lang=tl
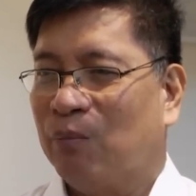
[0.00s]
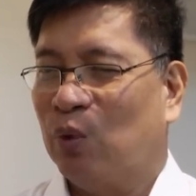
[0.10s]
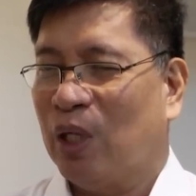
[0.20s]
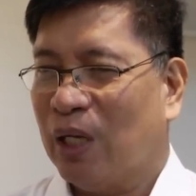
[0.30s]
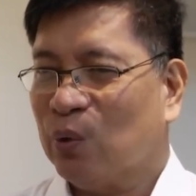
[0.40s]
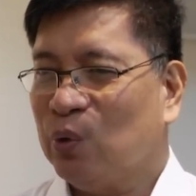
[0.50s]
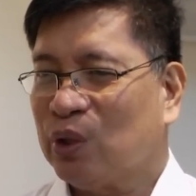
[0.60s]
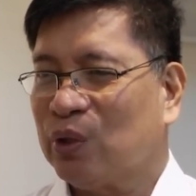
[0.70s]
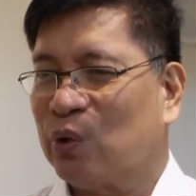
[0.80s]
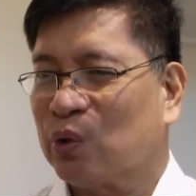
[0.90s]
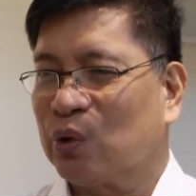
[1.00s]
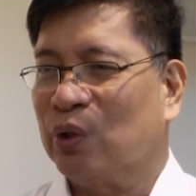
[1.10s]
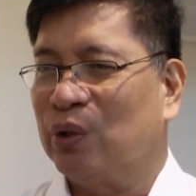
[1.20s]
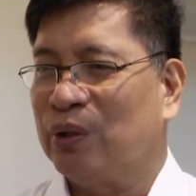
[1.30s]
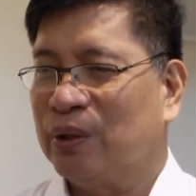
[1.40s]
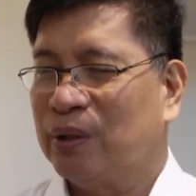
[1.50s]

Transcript: Mula roon sa Sorsogon,